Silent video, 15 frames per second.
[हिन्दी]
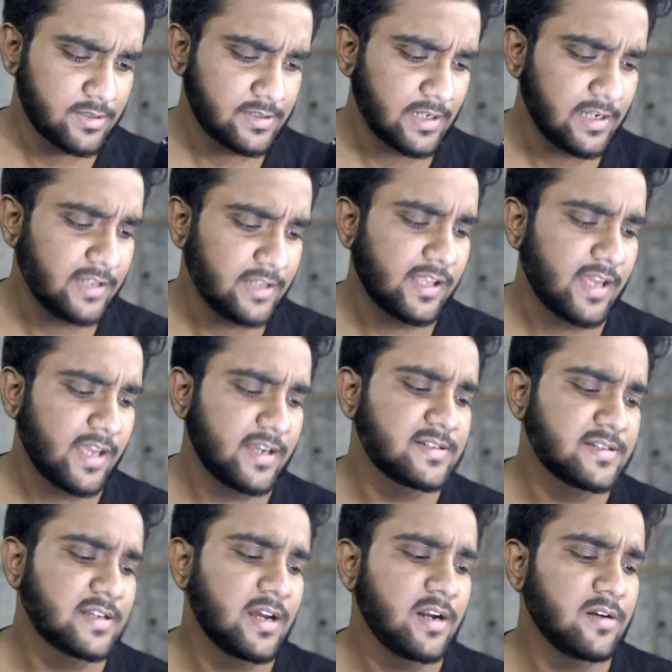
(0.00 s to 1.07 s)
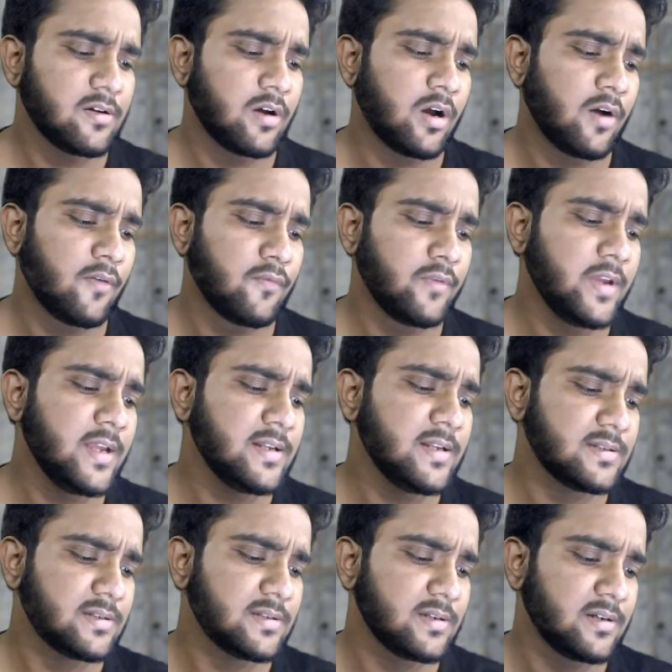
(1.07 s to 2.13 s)
सर लिखते हैं कि सर वी
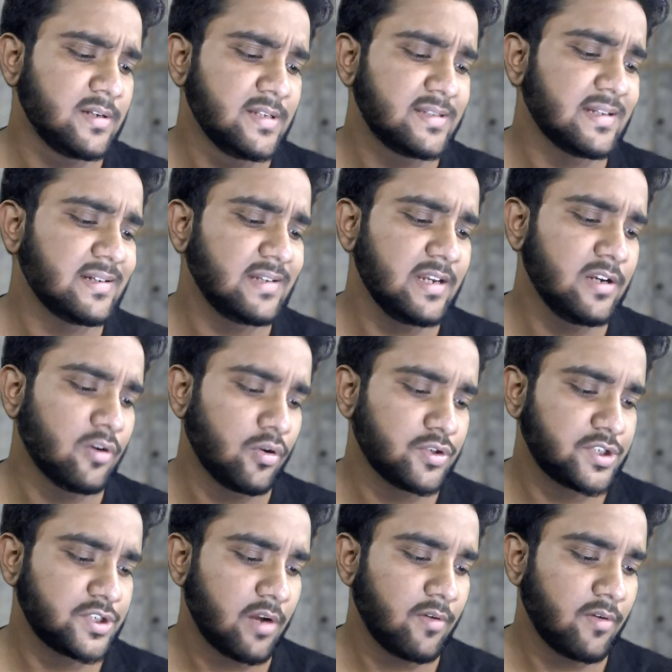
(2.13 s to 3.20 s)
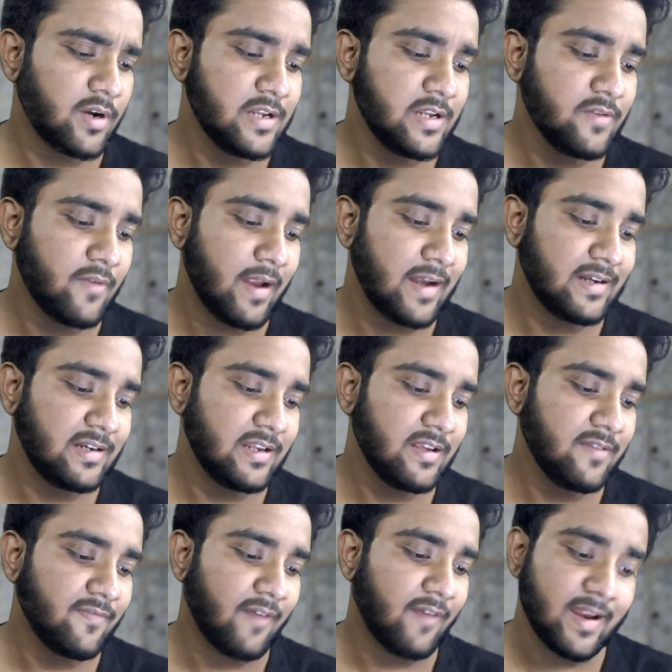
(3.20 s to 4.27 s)
रिसेंटली लॉन्च आवर न्यू
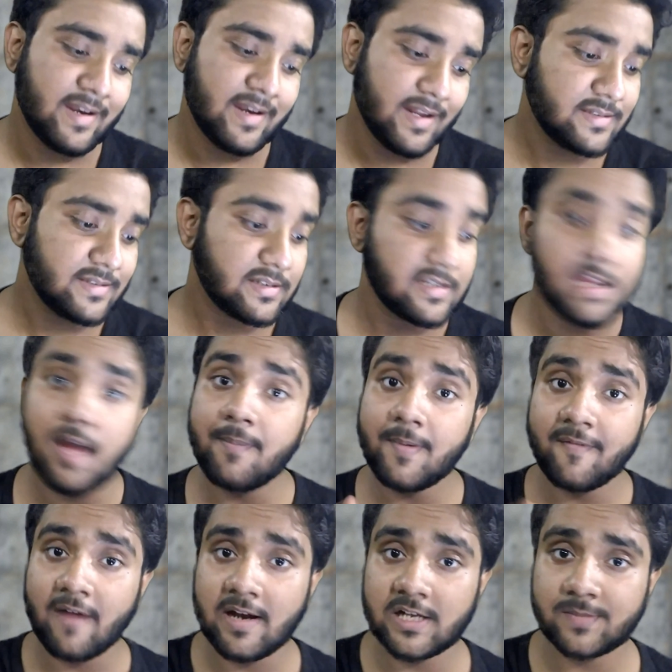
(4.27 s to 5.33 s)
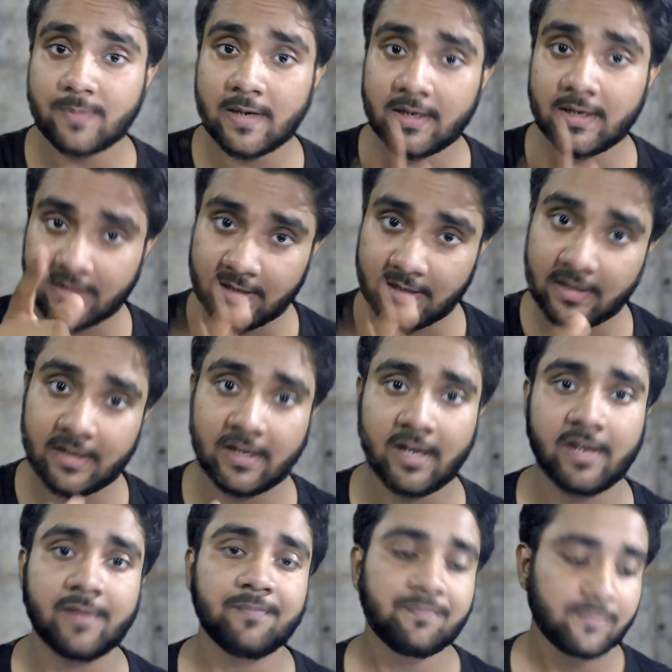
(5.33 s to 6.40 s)
एंटी वायरस यहाँ पे वायरस स्पेलिंग ठीक लिखा
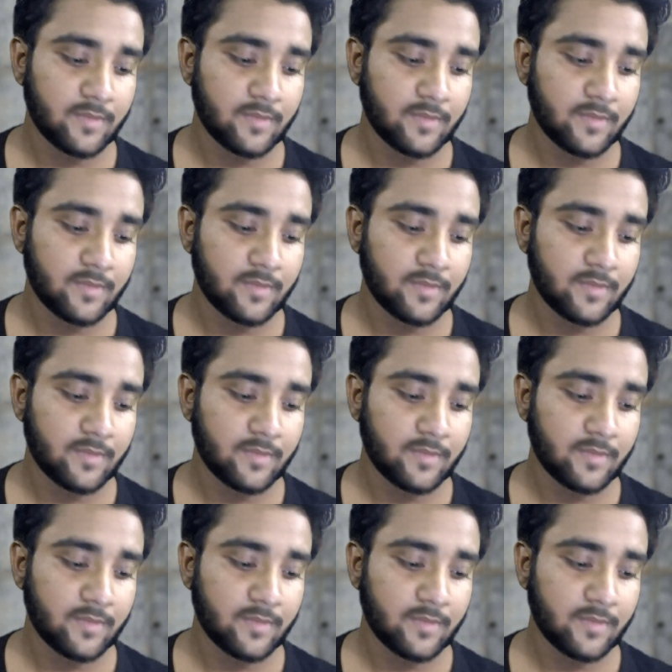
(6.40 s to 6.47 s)
है